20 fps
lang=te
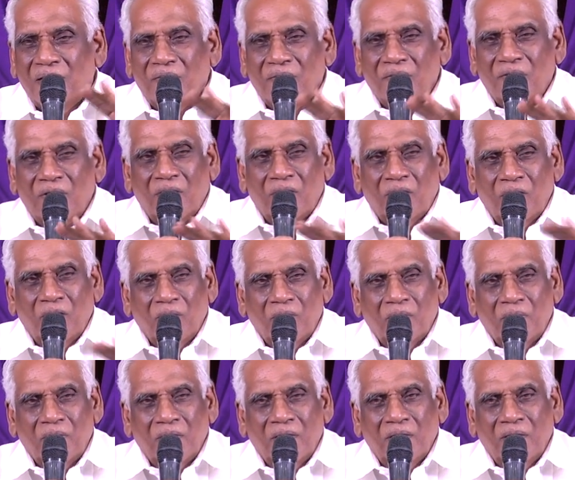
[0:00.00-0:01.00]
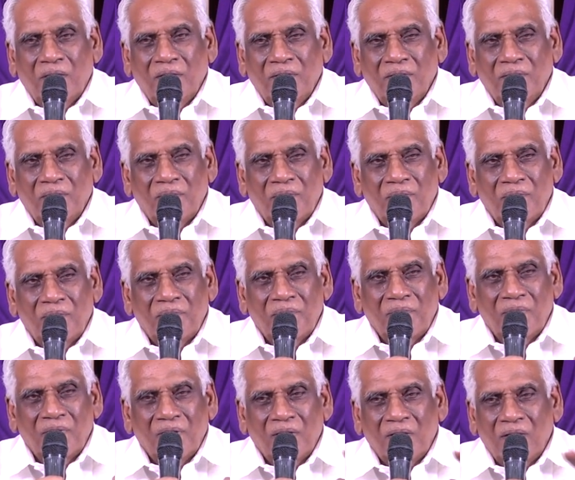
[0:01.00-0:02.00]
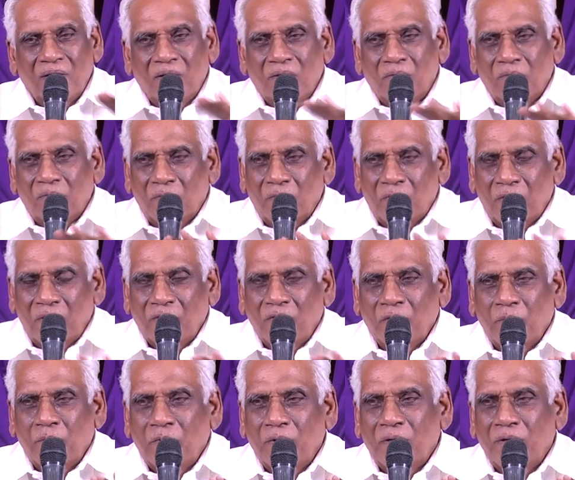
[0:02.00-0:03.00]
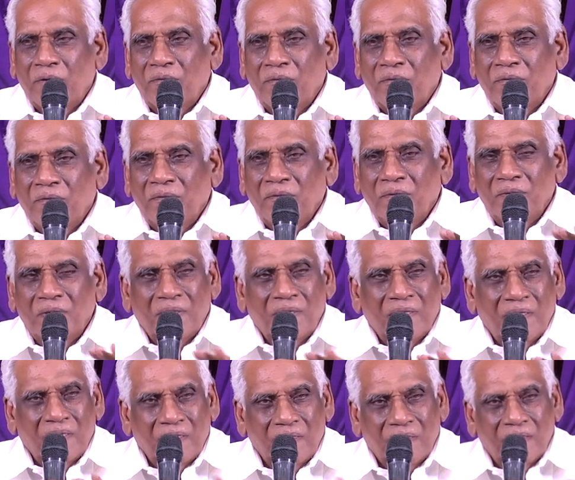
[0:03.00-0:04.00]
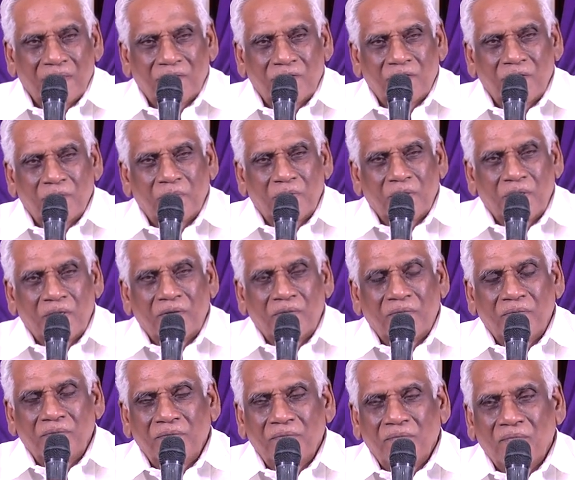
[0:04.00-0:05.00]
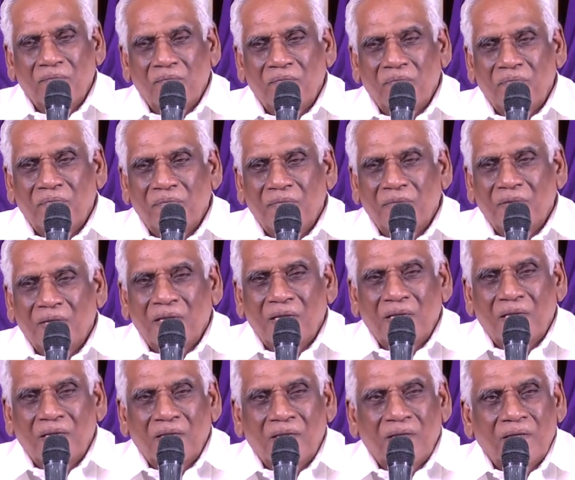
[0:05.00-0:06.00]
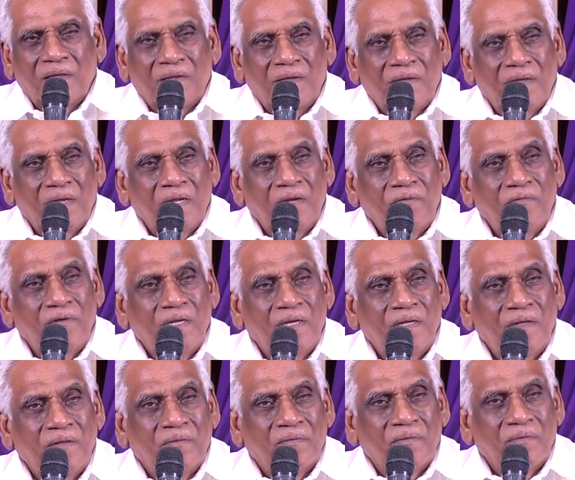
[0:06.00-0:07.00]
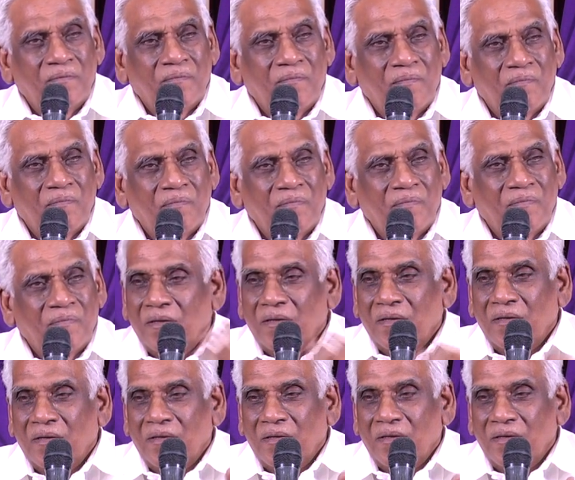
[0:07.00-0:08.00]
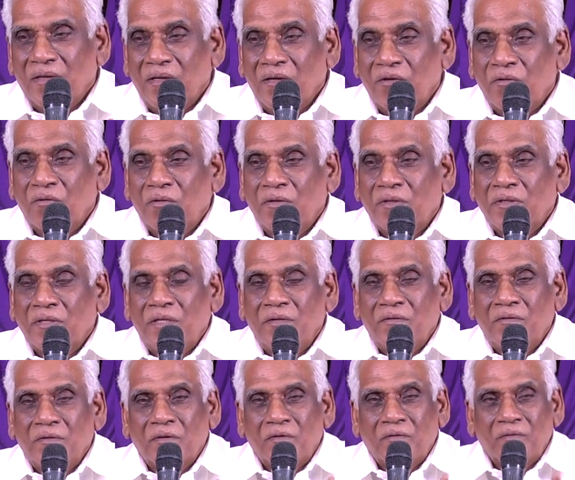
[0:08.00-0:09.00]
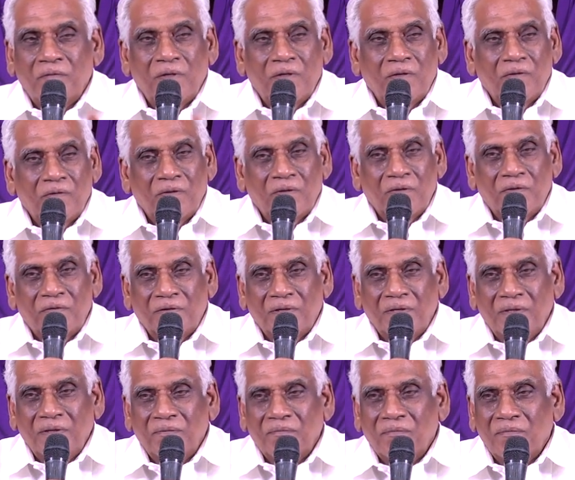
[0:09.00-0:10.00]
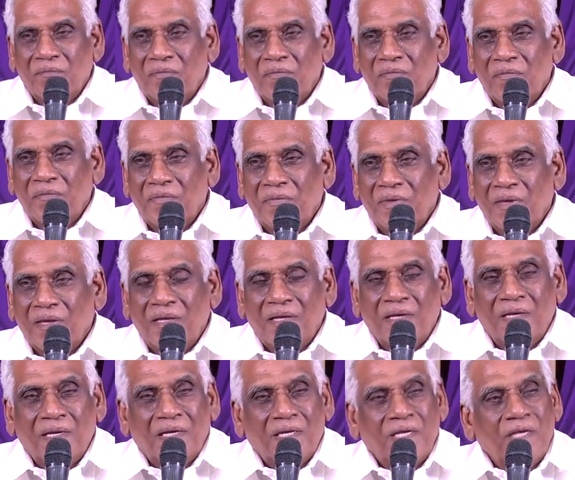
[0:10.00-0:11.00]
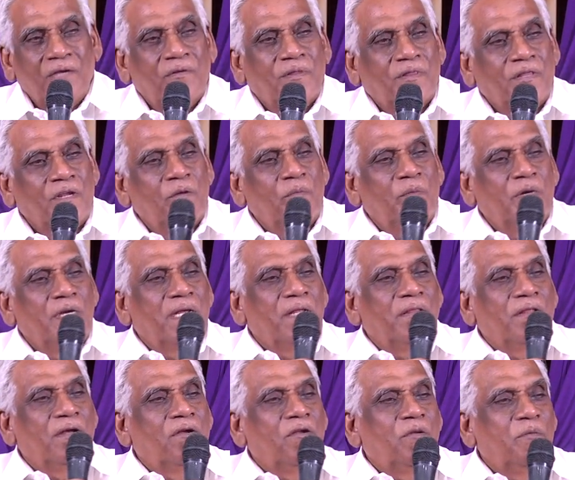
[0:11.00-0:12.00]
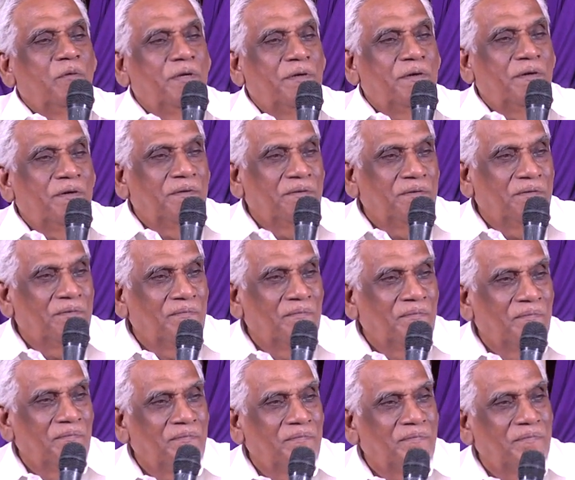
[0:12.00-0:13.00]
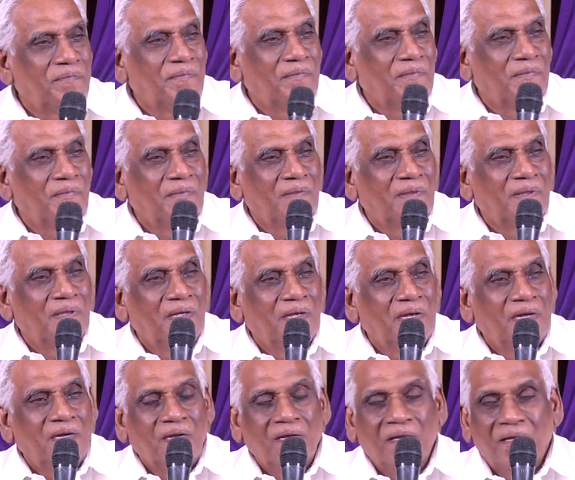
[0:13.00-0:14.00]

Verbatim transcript: దానిలో ఉన్న ముళ్ళ తప్పులను గచ్చపదలను ఏరి వేయలేదు ఇంకొక తెలివి తక్కువ ఏంటో తెలుసా ఈ విత్తనం పట్టుకెళ్ళి దాంట్లో పెట్టాడు ఎక్కడ